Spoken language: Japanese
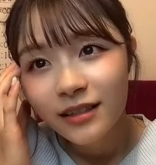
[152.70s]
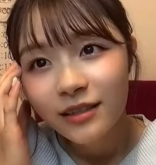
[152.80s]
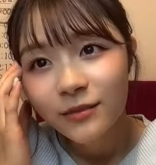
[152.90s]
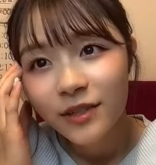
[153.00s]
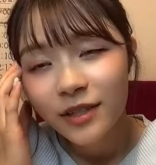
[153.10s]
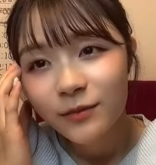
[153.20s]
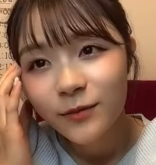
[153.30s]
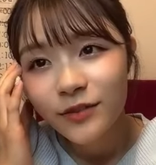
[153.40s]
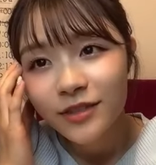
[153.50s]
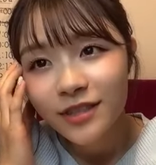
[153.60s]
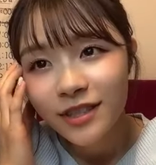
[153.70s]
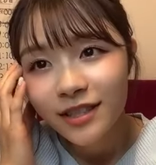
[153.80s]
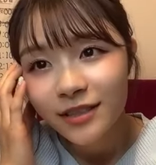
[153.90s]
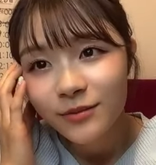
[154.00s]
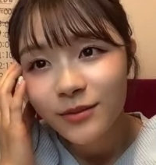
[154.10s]
頭がもうすで
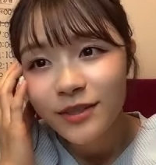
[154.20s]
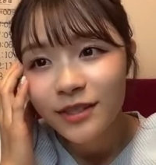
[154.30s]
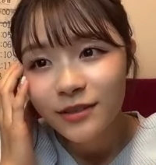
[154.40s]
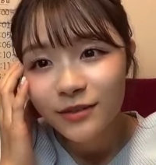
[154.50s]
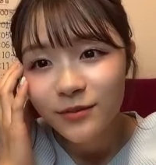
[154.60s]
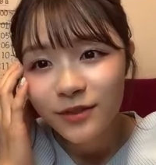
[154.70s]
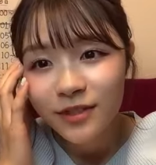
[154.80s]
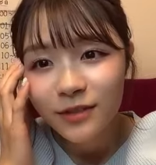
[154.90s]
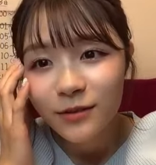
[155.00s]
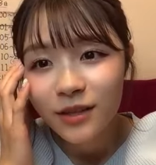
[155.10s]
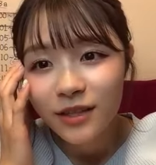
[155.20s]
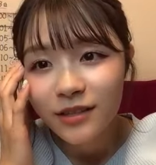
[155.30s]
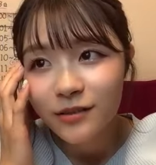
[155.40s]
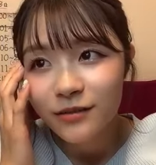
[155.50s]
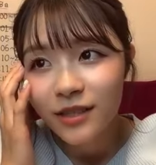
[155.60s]
にぶちぶち壊れ
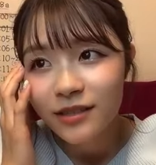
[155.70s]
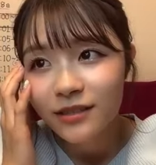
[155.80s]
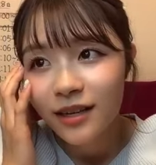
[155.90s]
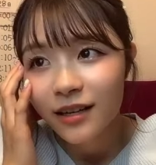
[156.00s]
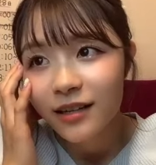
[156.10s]
そうですが。